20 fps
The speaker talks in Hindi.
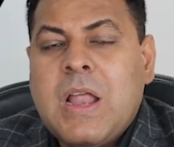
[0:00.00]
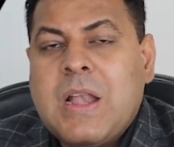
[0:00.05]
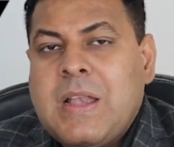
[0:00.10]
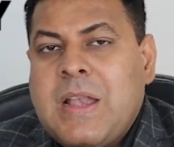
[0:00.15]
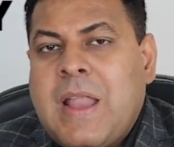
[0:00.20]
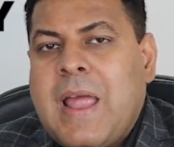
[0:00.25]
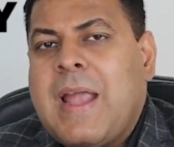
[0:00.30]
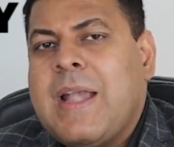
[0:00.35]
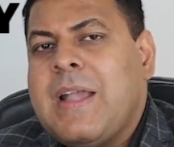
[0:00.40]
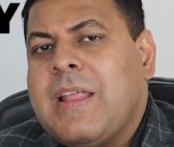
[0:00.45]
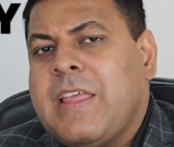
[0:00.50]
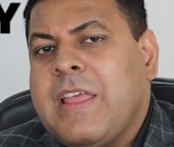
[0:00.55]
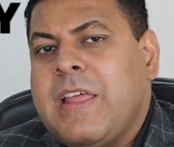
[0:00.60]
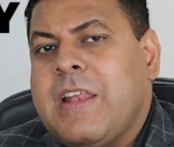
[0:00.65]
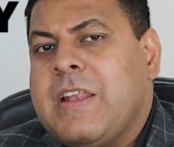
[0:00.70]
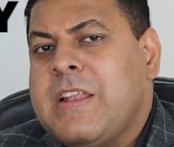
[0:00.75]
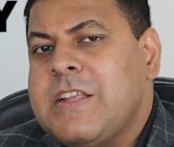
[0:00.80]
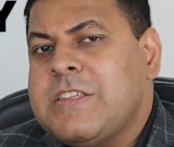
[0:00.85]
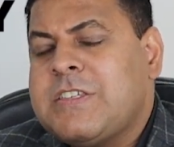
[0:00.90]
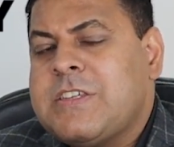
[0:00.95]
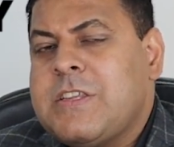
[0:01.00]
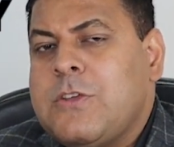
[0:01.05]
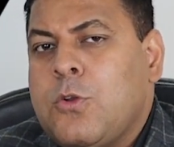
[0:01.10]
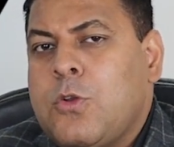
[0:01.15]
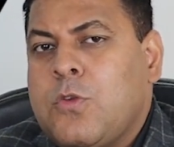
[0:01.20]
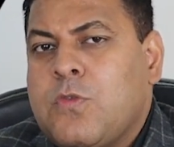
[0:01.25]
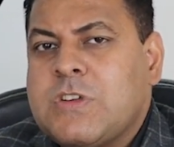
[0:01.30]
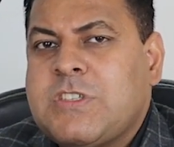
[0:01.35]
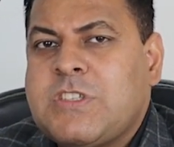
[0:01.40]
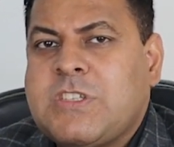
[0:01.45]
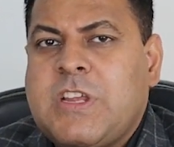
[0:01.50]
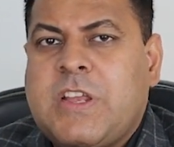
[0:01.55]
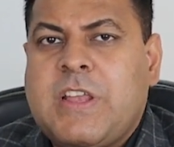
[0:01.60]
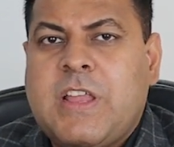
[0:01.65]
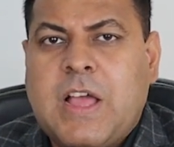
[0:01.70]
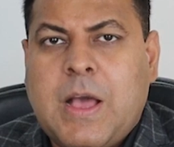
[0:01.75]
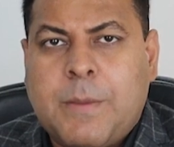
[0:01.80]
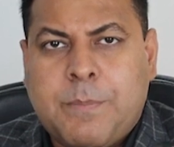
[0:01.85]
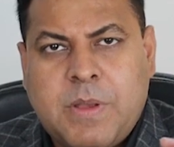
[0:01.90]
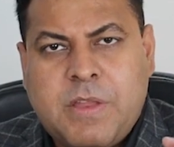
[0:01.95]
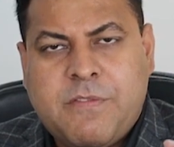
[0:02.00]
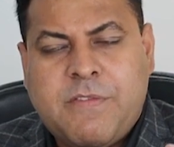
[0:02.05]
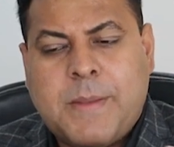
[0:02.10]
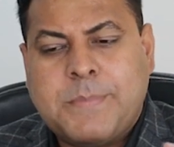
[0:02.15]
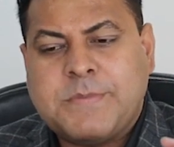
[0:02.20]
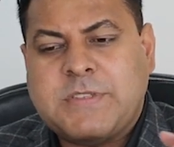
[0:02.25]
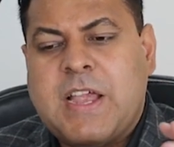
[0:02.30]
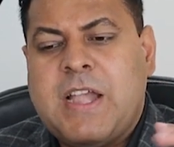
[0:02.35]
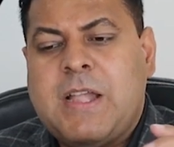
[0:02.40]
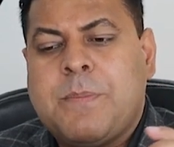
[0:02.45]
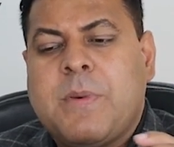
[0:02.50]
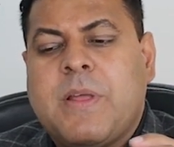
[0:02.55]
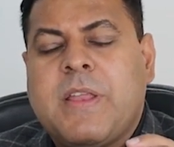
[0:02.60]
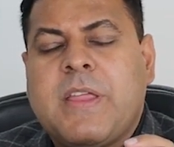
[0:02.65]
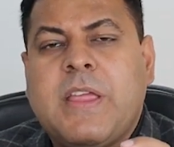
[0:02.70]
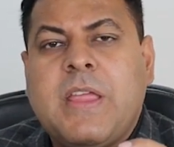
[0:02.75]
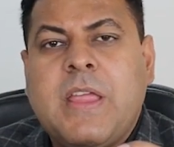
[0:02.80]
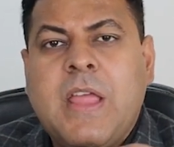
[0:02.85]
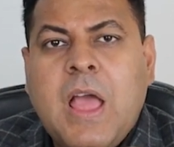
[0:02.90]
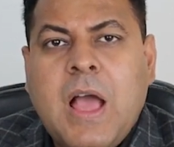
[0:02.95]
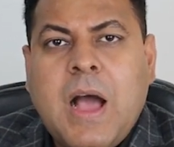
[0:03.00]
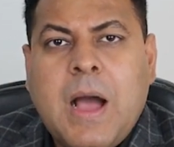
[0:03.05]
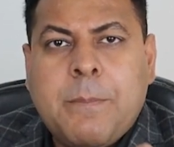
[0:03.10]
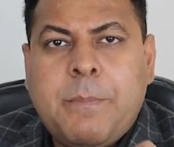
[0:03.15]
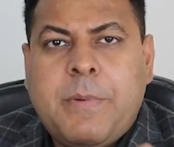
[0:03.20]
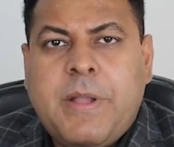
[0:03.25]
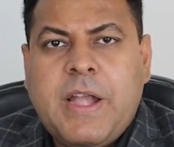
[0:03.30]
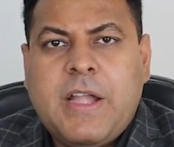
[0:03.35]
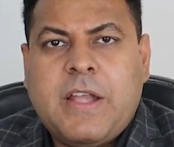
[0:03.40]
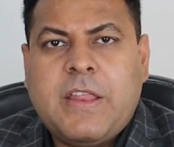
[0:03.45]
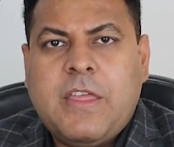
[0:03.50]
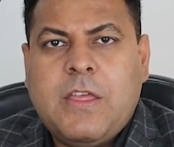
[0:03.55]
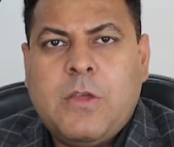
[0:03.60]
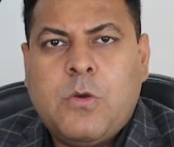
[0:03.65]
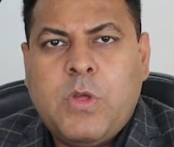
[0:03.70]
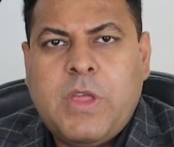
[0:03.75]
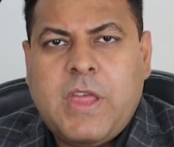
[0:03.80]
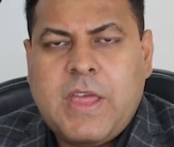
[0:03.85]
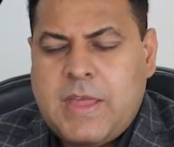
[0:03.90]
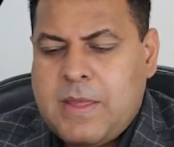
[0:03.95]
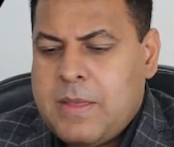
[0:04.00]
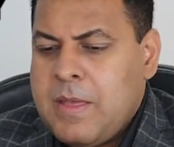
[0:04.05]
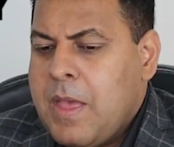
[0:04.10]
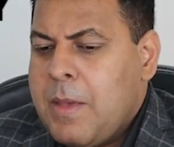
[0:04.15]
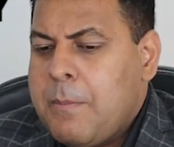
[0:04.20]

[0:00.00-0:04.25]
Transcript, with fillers: नैड की लिस्ट यूनिवर्सिटी ने अपनी वेबसाइट पर ही अपडेट की हुई है